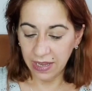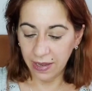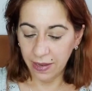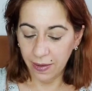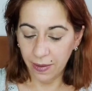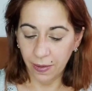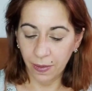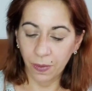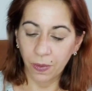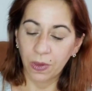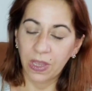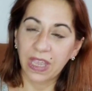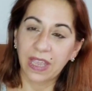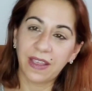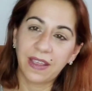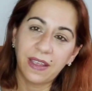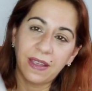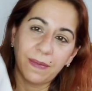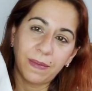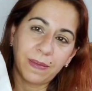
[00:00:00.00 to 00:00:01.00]
eh,
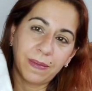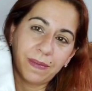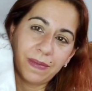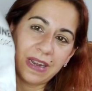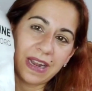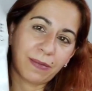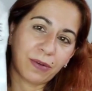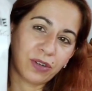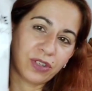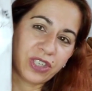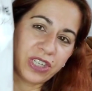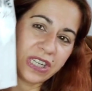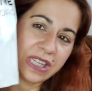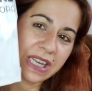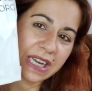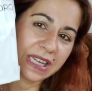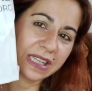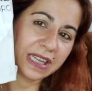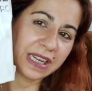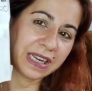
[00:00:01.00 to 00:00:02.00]
que la
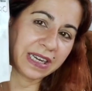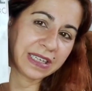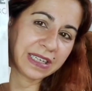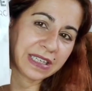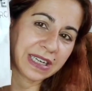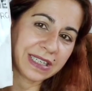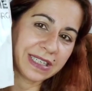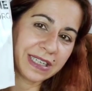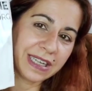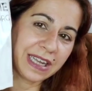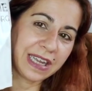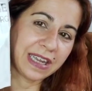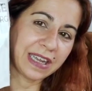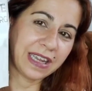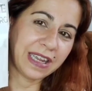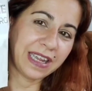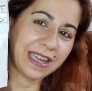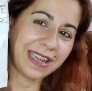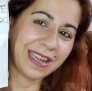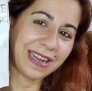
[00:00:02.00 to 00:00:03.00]
bolsita que tienen es
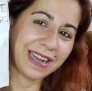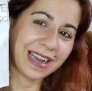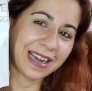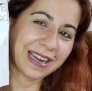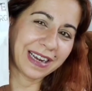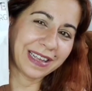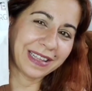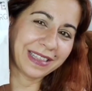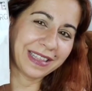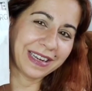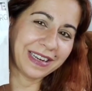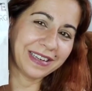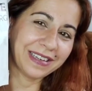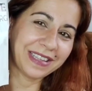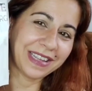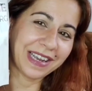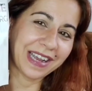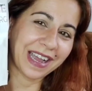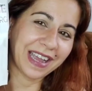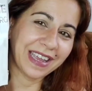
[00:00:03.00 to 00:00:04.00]
así y la
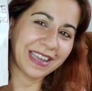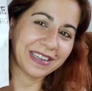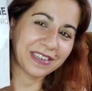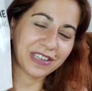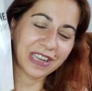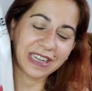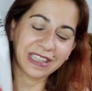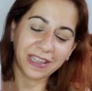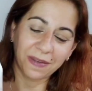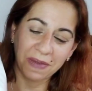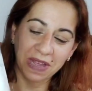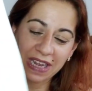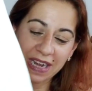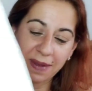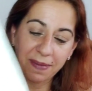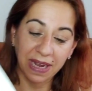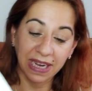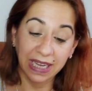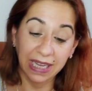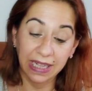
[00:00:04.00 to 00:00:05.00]
característica es el
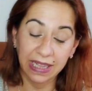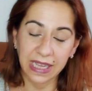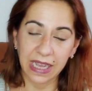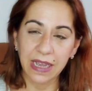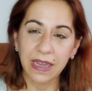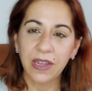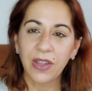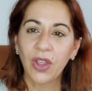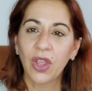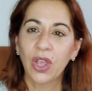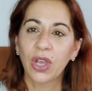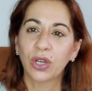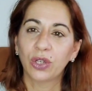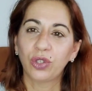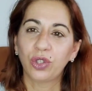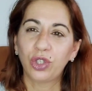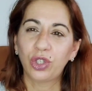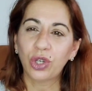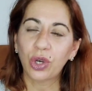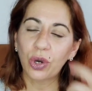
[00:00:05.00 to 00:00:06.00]
tema de la vaquita.
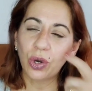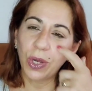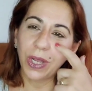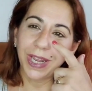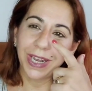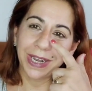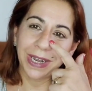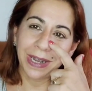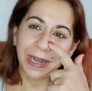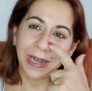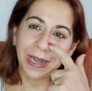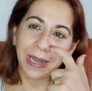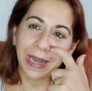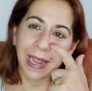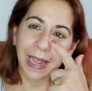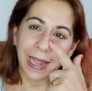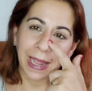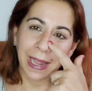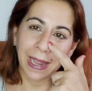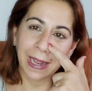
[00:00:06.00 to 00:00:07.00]
Yo
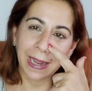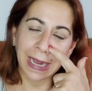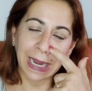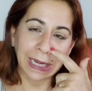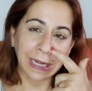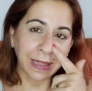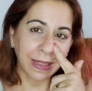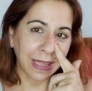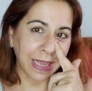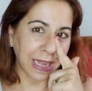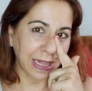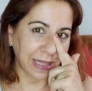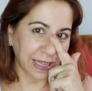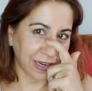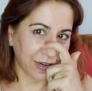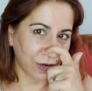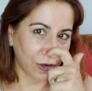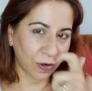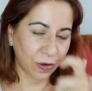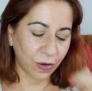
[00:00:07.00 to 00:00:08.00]
en,
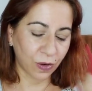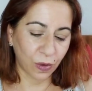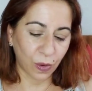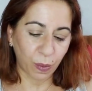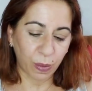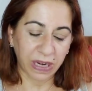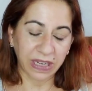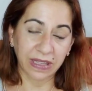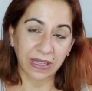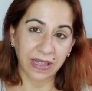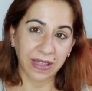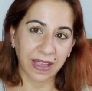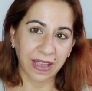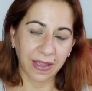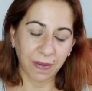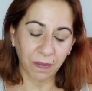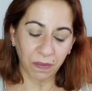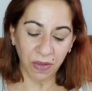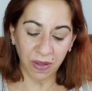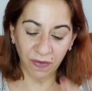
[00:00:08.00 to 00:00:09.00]
Galicia tengo
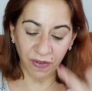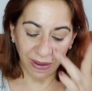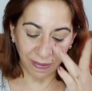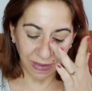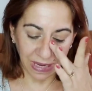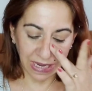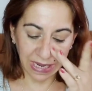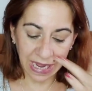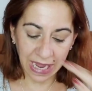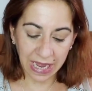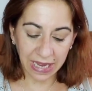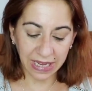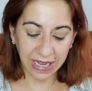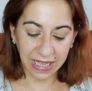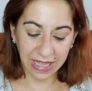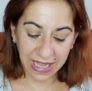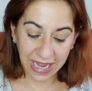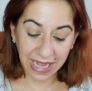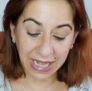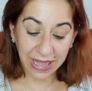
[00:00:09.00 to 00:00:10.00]
parte de mi
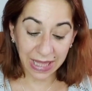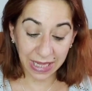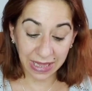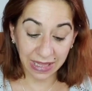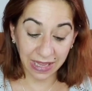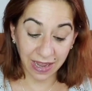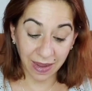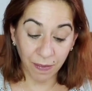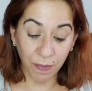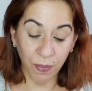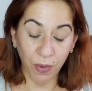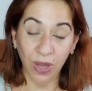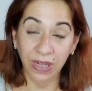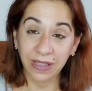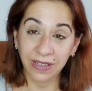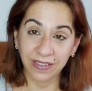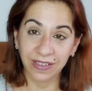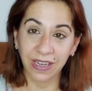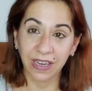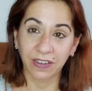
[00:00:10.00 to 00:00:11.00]
familia y ya hace
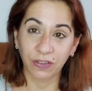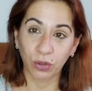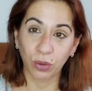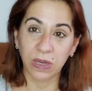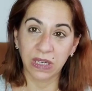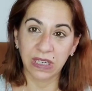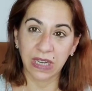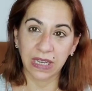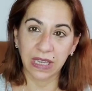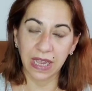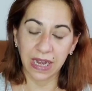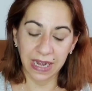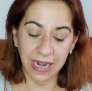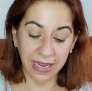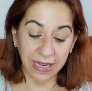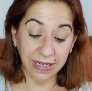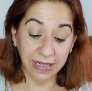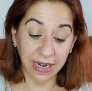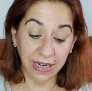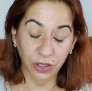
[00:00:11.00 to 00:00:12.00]
tiempo, antes de que estuviese
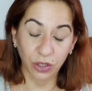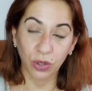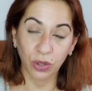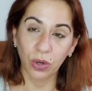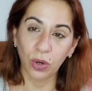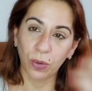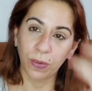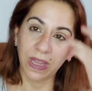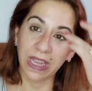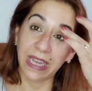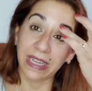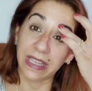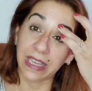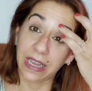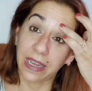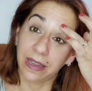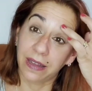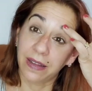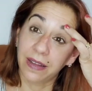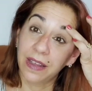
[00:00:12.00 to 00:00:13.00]
aquí en la isla, yo lo
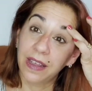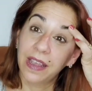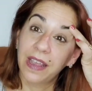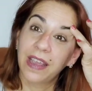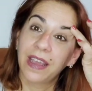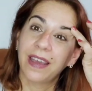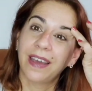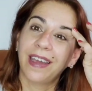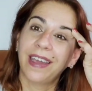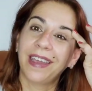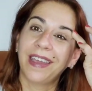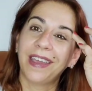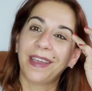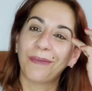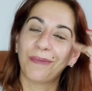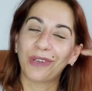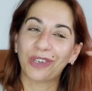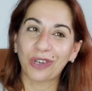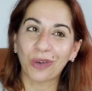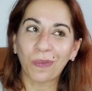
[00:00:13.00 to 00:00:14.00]
vi allí.
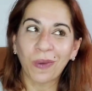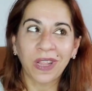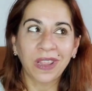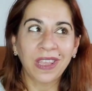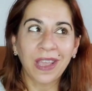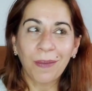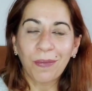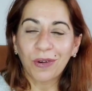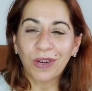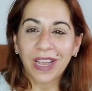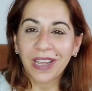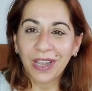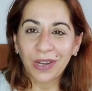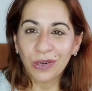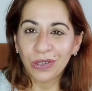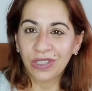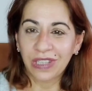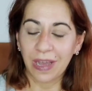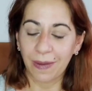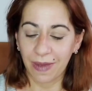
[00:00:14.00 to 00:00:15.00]
Eh, me sorprendía
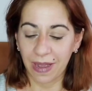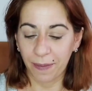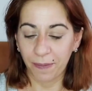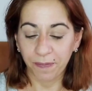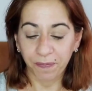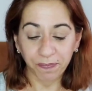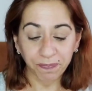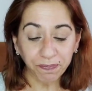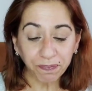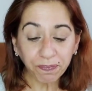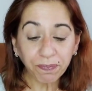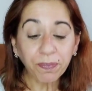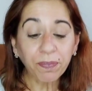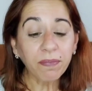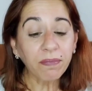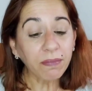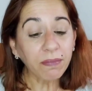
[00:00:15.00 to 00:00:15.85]
porque aquí no estaba